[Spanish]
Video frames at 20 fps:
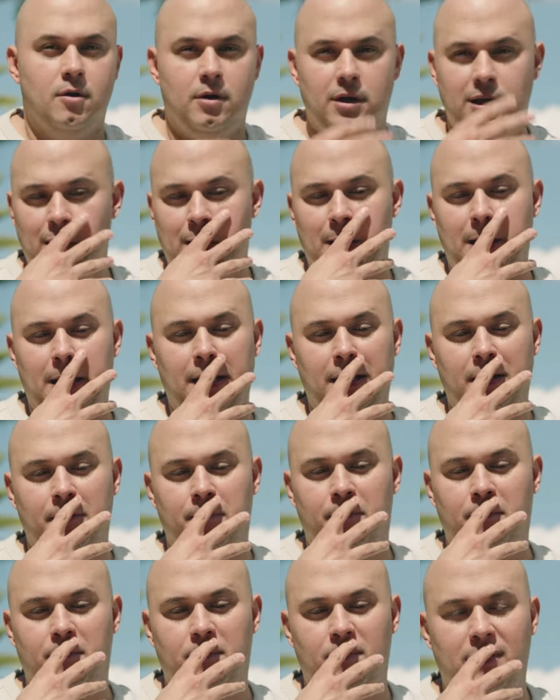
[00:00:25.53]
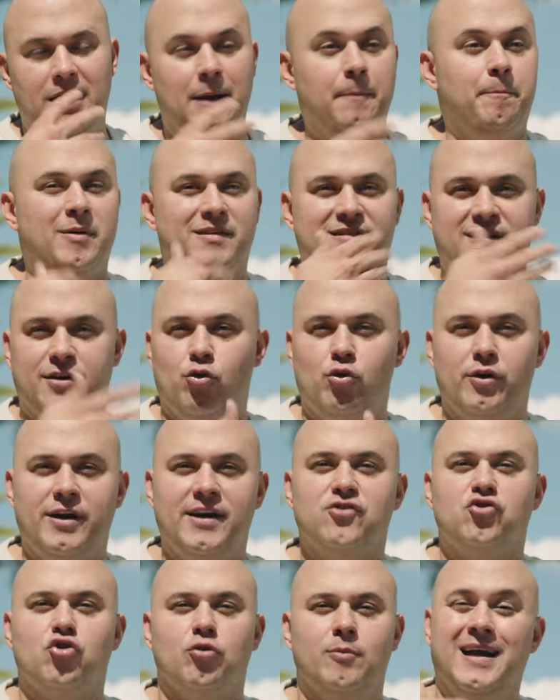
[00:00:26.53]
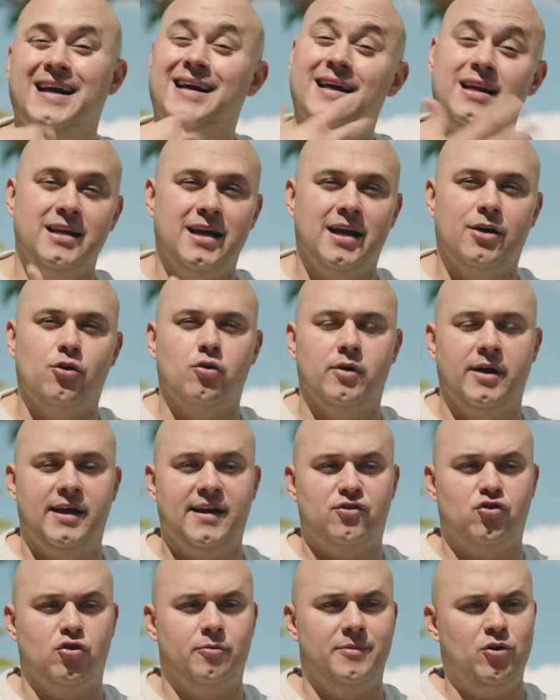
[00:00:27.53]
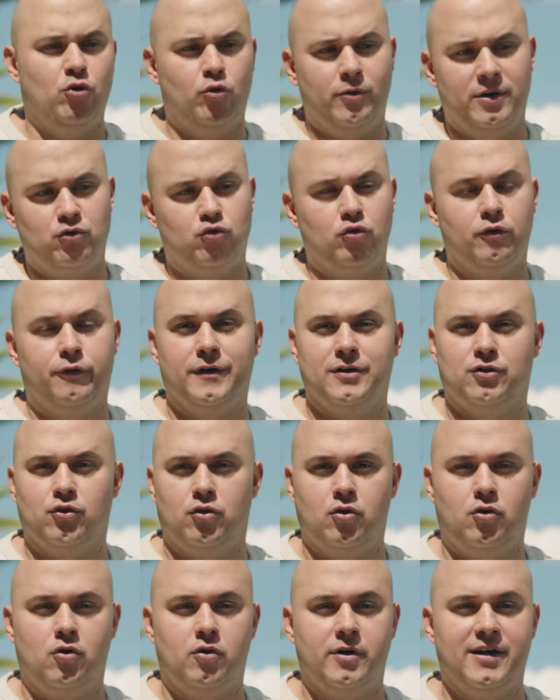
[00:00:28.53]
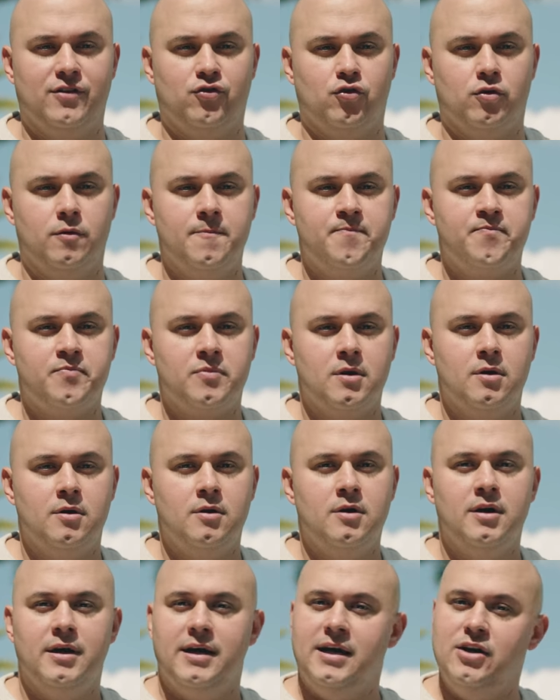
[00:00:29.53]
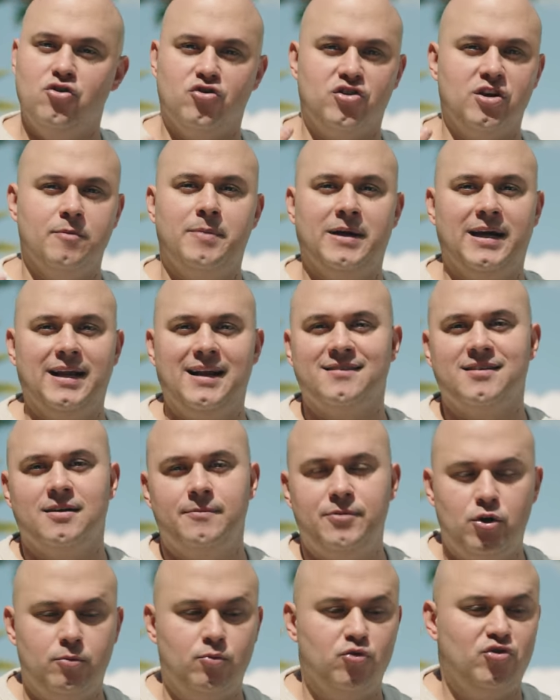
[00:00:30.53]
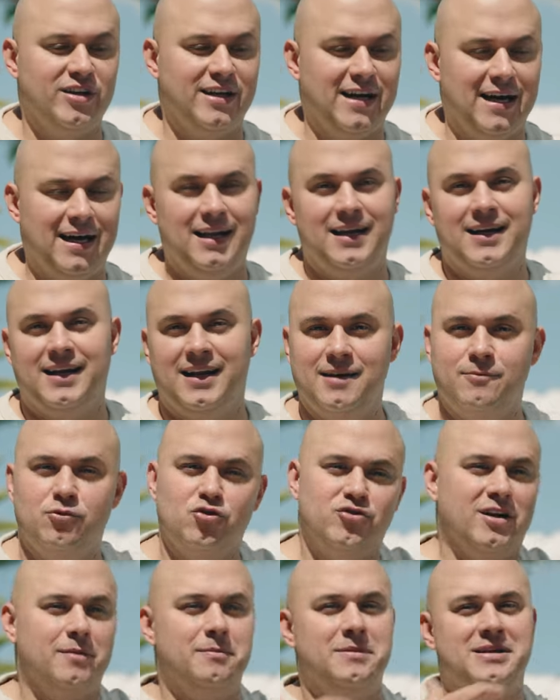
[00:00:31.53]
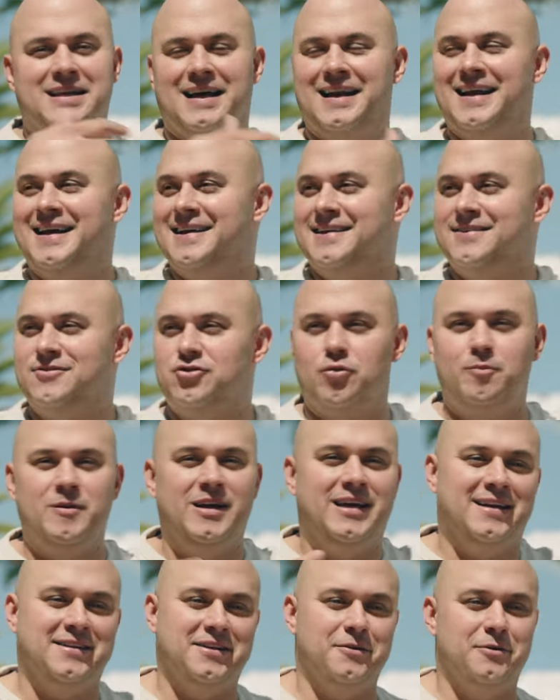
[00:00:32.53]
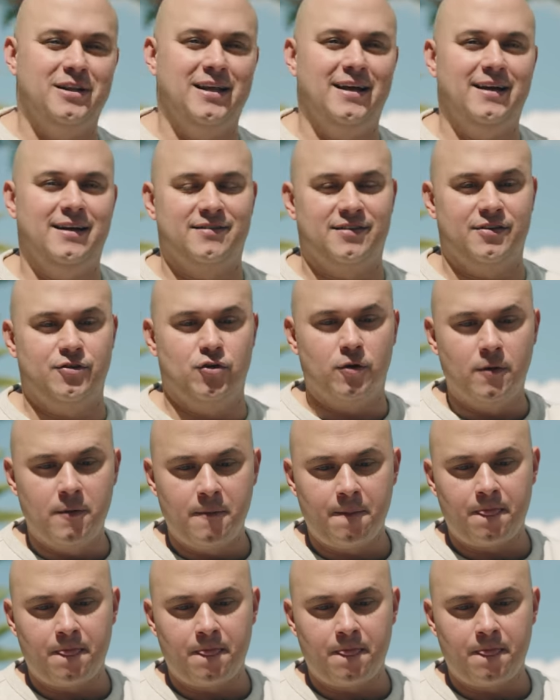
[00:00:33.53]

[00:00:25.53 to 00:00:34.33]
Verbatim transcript: Y empecé con eso, me crié con eso, mi juventud fue todo con eso. Y yo siempre quería hacer videos musicales, quería demostrar mi talento, mi creatividad y qué sé yo.